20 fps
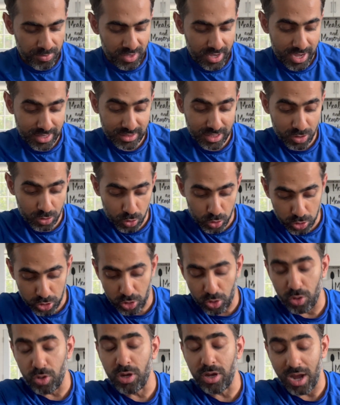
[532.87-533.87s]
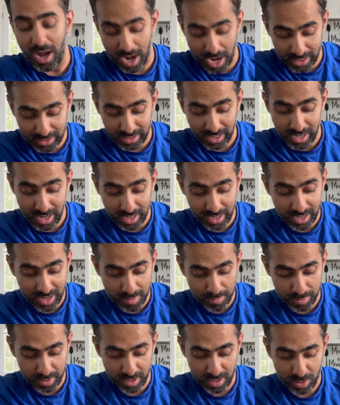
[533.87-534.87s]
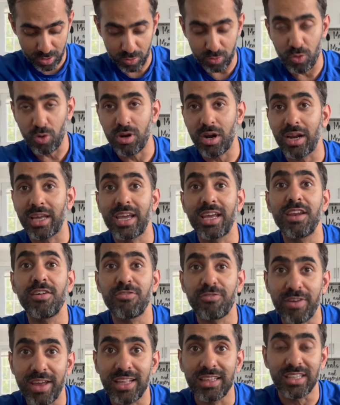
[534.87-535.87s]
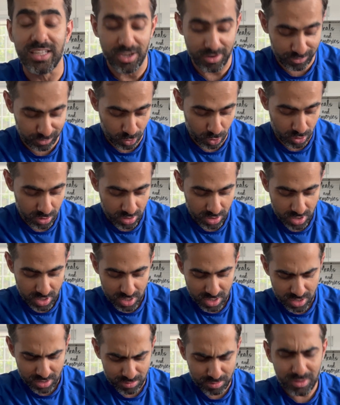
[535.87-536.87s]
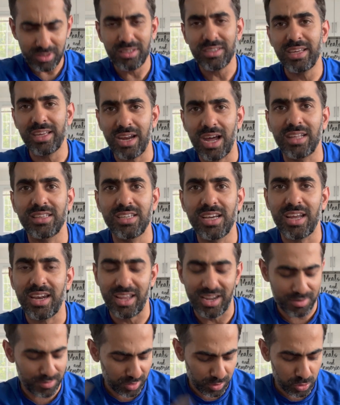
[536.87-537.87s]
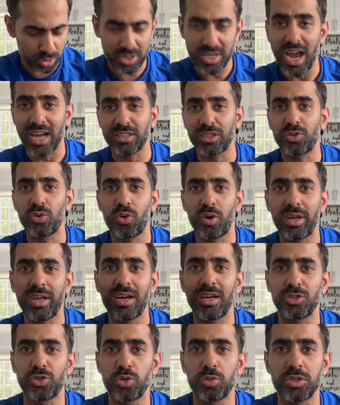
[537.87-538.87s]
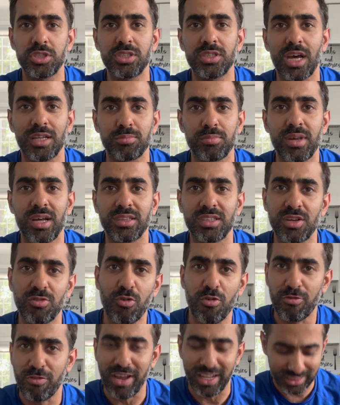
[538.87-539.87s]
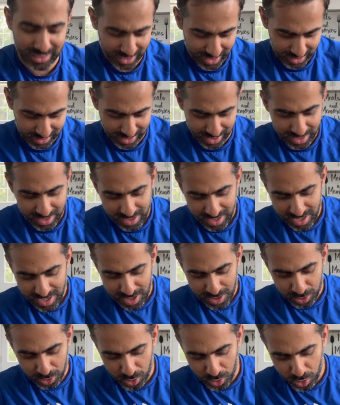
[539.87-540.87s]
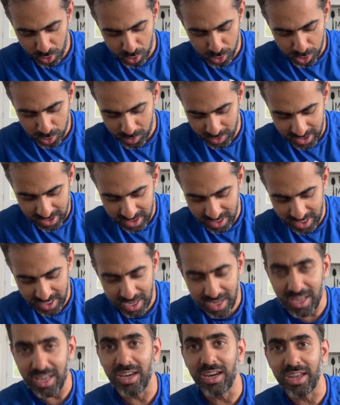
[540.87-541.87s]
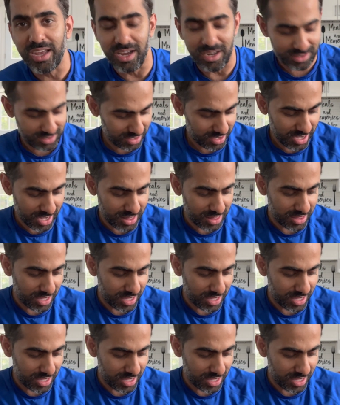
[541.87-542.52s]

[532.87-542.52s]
एंड देन उसको हाथ लगने पे वो लड़के ने फेंक दिया फ़ोन मतलब गिरा दिया रहेगा मतलब उसकी आदत हो गई है जो चीज़ हाथ में आती है वो फेंकता रहता है तो उस वजह से ये गिर गया एंड